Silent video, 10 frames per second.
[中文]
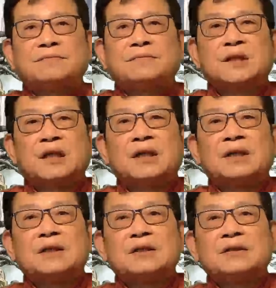啊，
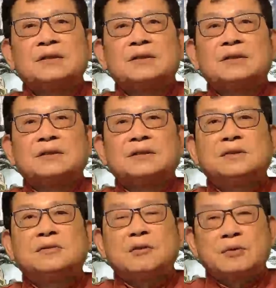
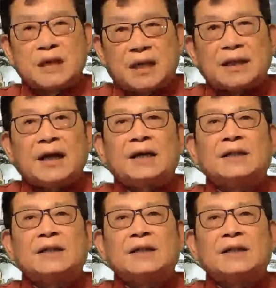恢复常态。